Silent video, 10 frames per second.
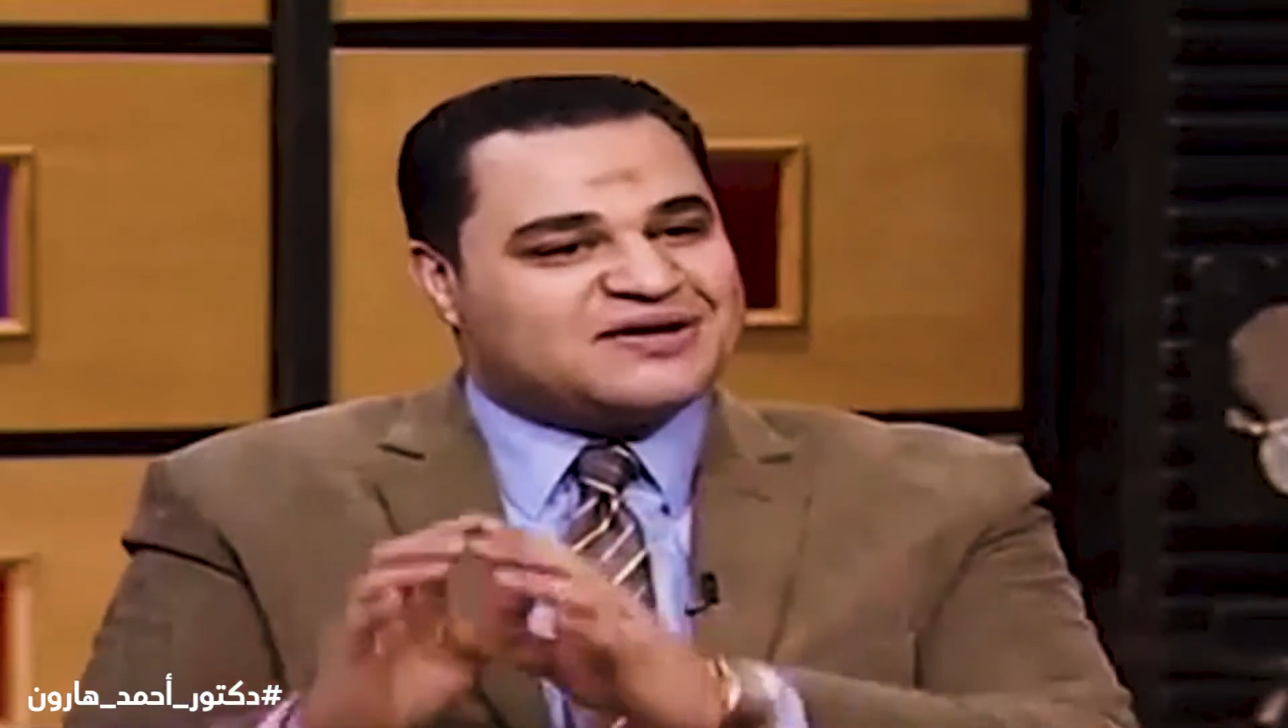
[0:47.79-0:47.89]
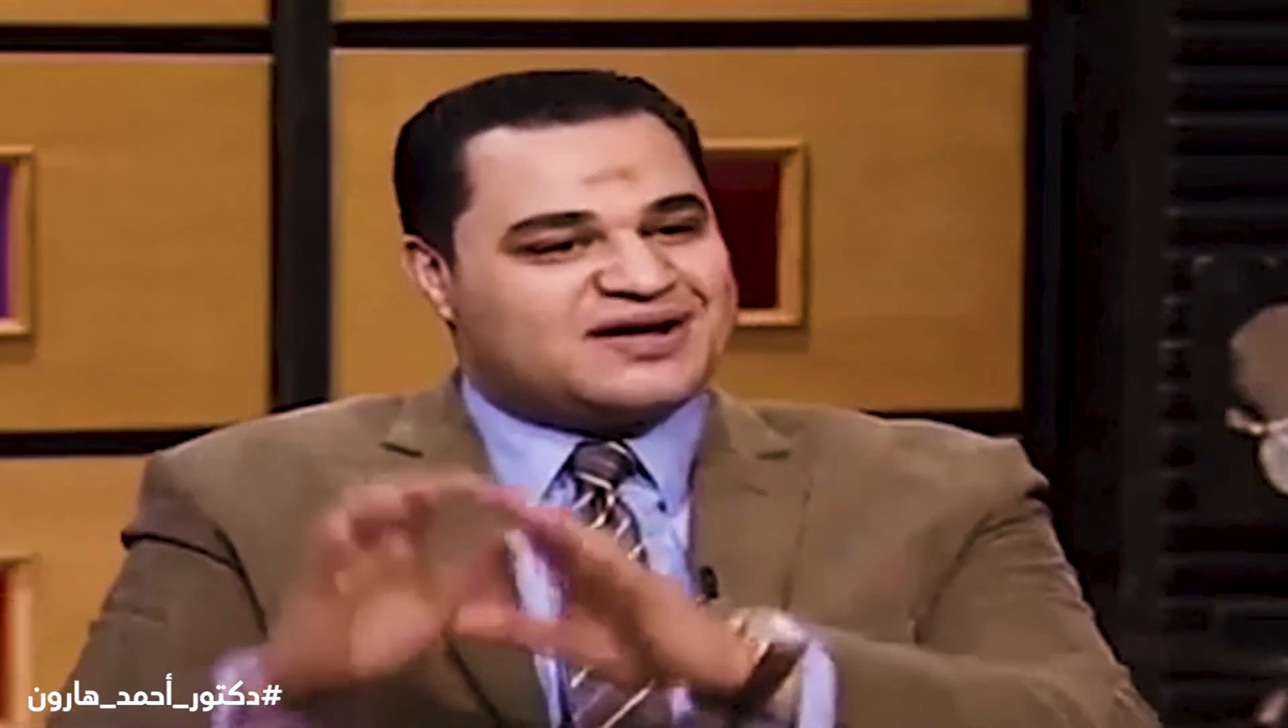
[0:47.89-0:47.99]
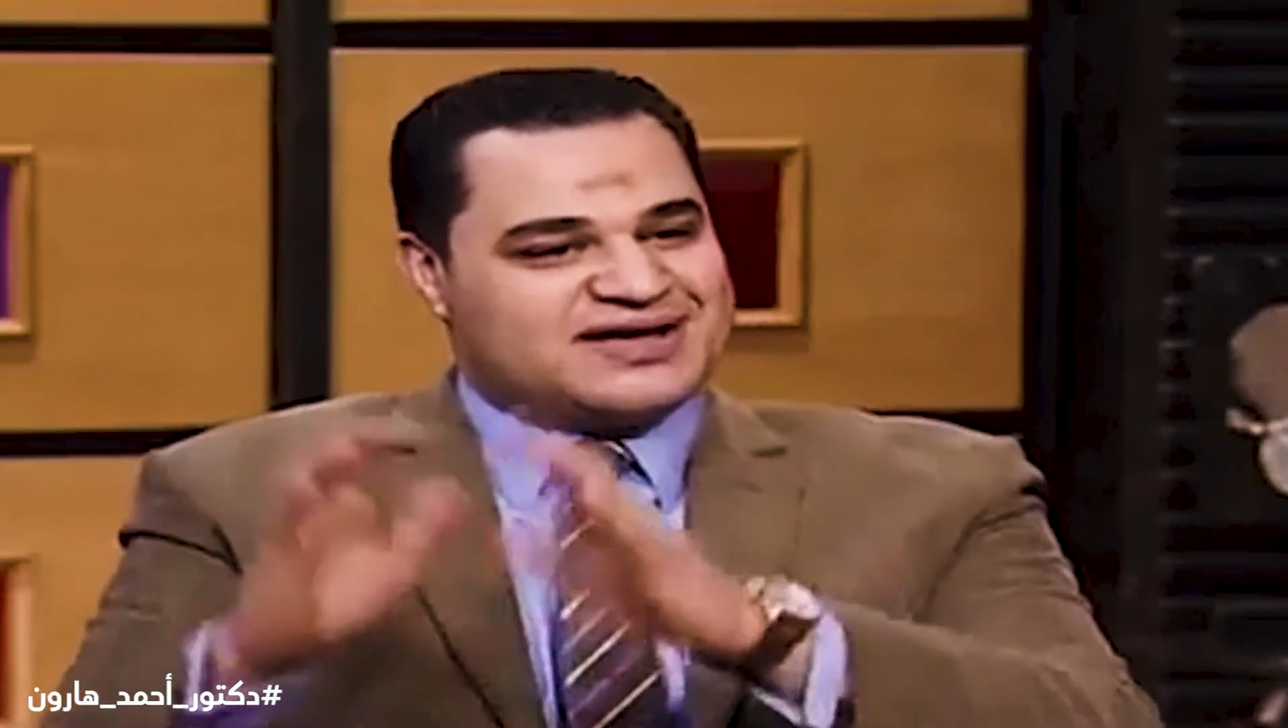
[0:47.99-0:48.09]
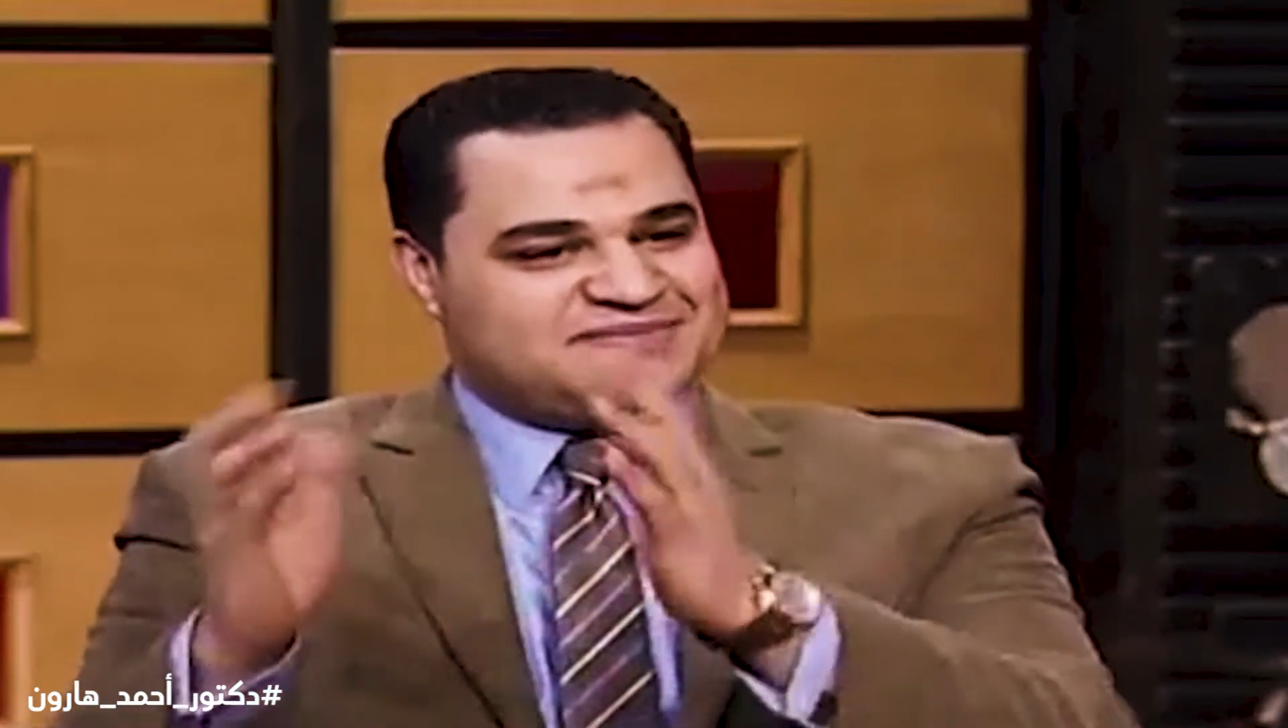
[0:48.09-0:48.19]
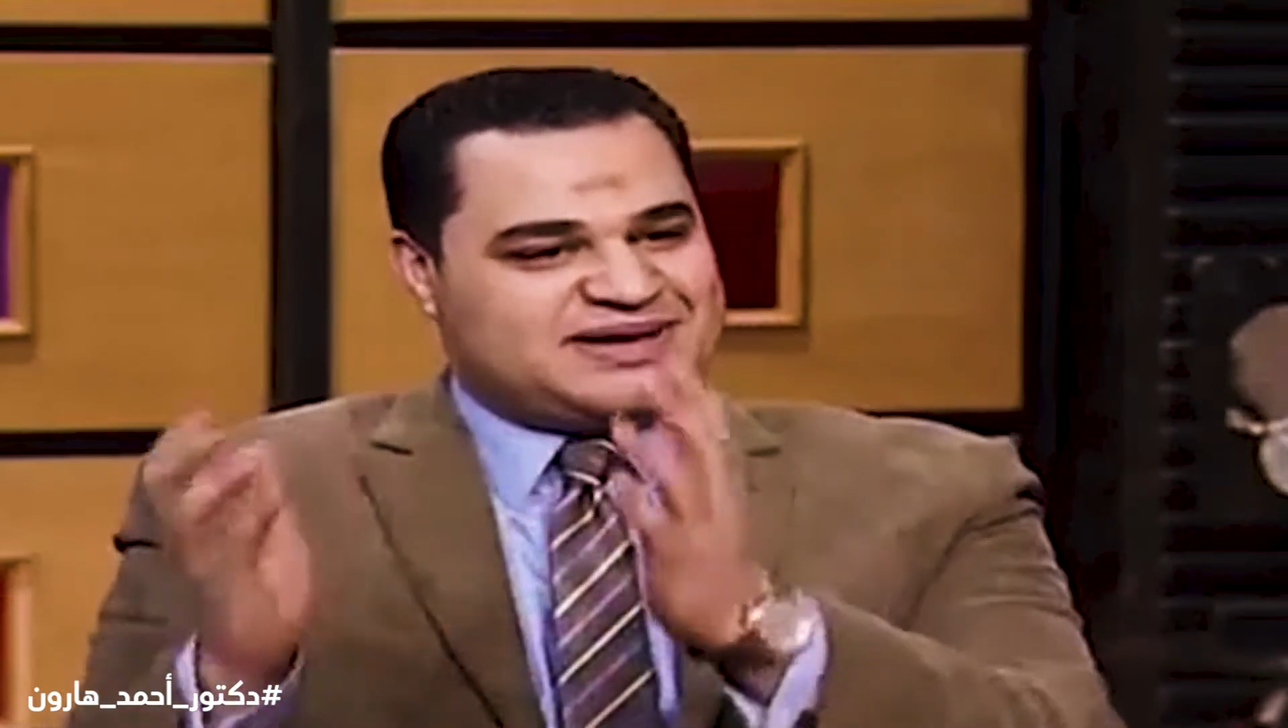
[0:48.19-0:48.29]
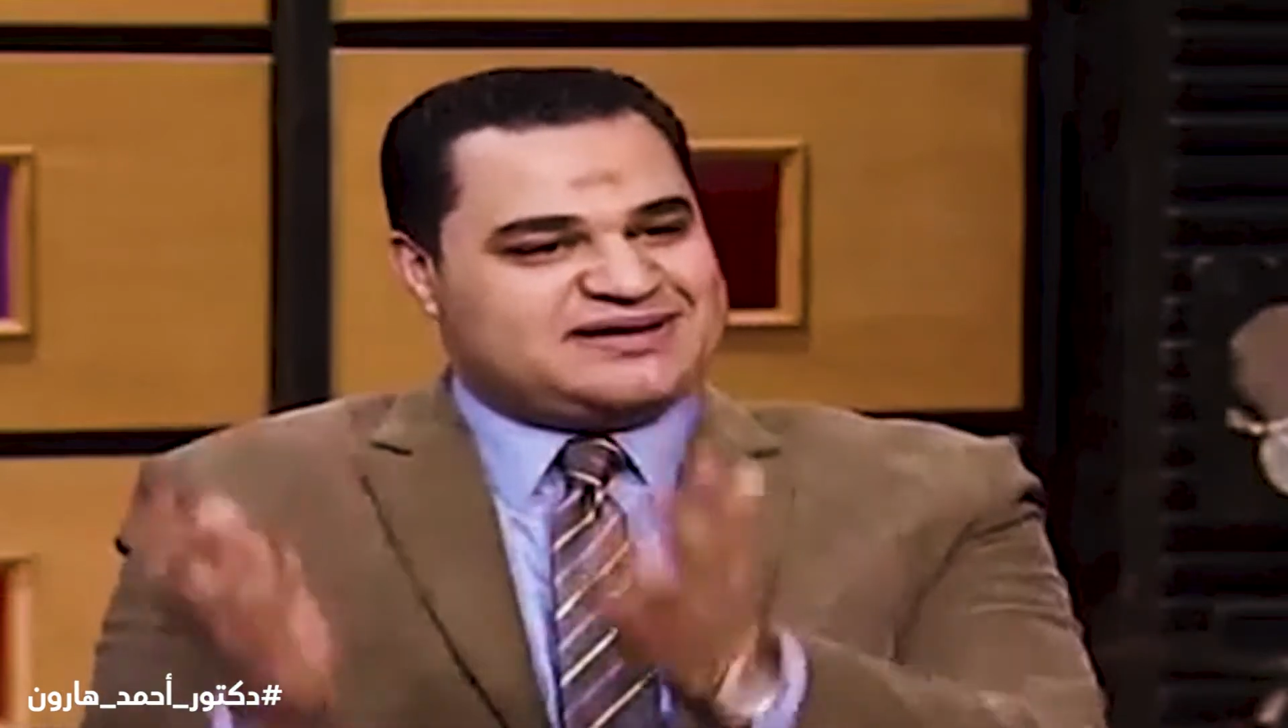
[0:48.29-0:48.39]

قائم